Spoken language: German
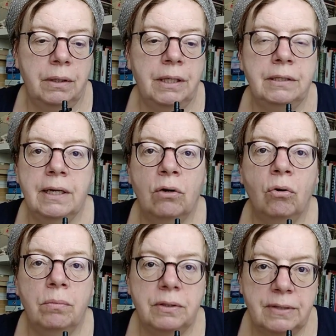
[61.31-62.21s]
hinterher
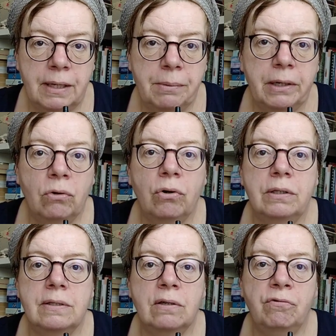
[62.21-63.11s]
komme ich selber noch
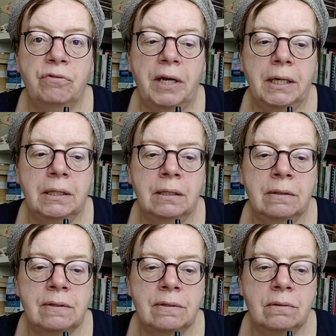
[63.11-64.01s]
ins
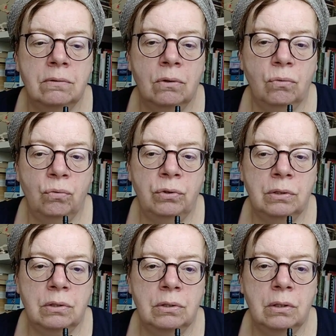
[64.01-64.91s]
Gefängnis
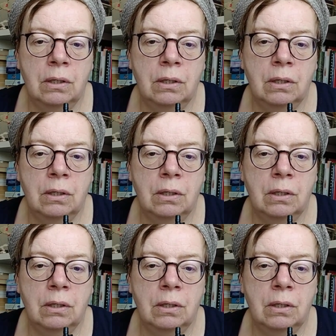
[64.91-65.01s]
und